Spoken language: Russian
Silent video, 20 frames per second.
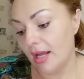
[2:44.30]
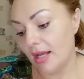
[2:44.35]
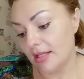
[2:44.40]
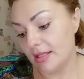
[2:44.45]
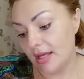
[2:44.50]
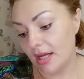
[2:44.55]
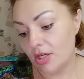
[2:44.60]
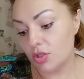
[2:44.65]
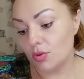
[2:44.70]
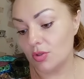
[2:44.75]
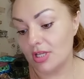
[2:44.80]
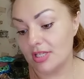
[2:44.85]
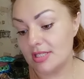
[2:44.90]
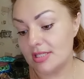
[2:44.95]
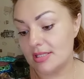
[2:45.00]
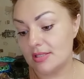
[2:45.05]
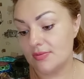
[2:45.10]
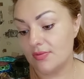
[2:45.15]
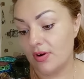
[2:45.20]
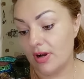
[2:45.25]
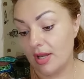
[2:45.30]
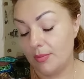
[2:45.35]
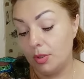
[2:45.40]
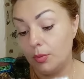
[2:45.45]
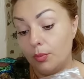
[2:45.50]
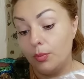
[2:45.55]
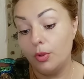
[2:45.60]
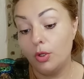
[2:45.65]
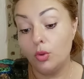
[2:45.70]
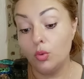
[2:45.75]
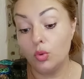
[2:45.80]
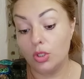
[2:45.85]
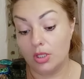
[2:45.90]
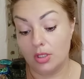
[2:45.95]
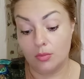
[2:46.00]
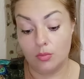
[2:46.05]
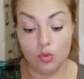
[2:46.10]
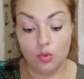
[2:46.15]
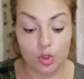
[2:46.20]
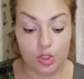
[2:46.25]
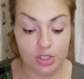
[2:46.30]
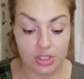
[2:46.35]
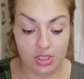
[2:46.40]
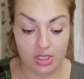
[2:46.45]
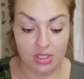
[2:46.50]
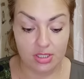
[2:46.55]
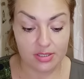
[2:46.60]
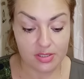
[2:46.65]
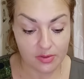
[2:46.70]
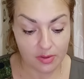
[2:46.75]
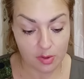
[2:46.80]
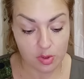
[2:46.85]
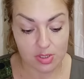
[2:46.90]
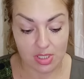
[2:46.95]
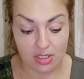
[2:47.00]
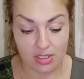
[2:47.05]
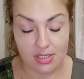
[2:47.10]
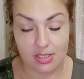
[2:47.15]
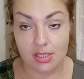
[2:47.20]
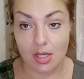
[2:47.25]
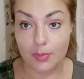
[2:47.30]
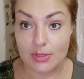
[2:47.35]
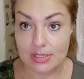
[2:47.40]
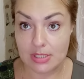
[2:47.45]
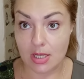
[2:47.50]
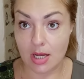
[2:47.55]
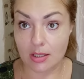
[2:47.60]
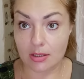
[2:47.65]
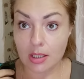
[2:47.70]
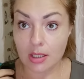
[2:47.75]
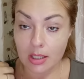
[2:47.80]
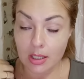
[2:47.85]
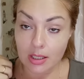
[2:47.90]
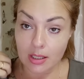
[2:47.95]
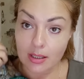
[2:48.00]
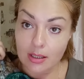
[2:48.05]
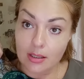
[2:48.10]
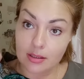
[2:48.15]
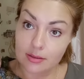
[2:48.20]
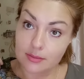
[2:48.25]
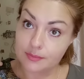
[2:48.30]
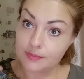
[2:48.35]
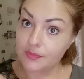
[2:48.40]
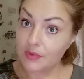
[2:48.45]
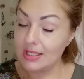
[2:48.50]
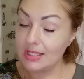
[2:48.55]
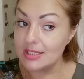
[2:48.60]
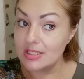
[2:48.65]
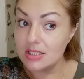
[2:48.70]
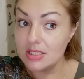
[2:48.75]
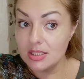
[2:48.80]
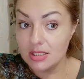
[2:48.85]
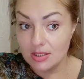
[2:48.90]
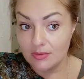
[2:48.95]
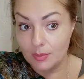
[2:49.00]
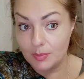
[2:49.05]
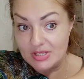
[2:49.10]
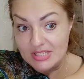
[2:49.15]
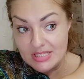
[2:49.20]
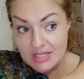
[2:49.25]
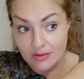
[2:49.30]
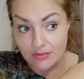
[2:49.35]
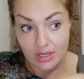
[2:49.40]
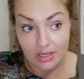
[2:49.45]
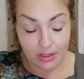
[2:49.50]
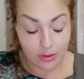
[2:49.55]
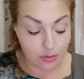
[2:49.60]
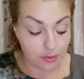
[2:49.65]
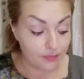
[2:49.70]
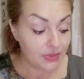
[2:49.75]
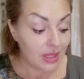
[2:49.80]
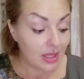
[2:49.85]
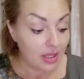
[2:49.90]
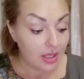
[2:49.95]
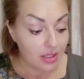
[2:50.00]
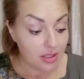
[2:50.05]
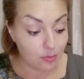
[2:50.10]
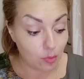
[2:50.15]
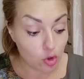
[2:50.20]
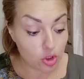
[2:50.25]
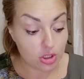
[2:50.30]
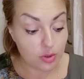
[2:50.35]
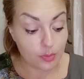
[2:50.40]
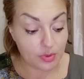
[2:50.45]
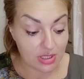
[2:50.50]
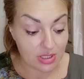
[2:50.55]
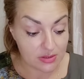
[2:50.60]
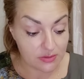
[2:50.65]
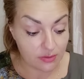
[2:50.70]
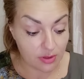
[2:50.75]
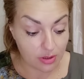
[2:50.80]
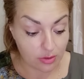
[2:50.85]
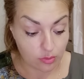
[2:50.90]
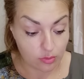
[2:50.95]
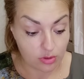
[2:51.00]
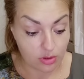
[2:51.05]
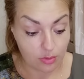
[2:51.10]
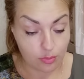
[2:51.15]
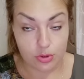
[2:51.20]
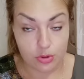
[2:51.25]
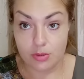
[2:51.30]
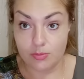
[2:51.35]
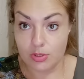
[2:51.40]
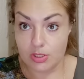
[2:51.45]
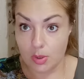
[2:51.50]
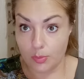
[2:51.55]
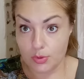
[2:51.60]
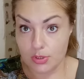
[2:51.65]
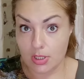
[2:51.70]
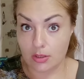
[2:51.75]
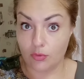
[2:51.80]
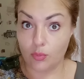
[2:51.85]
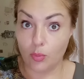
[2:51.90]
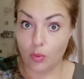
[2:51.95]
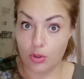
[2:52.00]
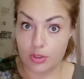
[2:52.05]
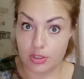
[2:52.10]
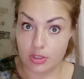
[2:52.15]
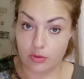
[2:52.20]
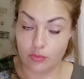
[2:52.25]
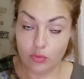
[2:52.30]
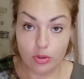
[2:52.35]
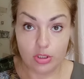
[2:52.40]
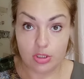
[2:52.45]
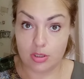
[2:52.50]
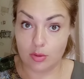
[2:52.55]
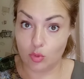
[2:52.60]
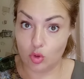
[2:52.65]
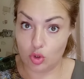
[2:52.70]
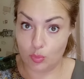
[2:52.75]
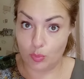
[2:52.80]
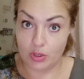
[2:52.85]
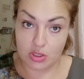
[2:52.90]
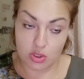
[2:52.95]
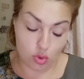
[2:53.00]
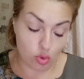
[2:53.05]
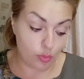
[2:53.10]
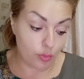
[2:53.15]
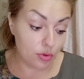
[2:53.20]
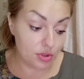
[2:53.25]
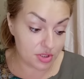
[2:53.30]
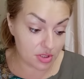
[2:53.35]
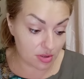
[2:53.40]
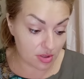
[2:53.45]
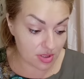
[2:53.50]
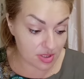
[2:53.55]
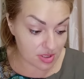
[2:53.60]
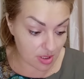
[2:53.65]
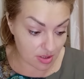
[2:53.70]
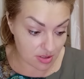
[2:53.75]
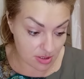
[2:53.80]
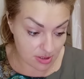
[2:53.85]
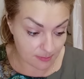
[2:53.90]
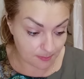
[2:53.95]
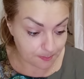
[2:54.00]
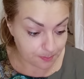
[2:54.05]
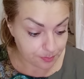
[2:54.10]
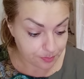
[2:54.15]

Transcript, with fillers: Дальше у нас с вами брюки мужские, называются они сапсан. А, я ссылки вам оставляю, и можно по названию, вот, допустим, сапсан в поиске вводите, там очень простой поиск на сайте.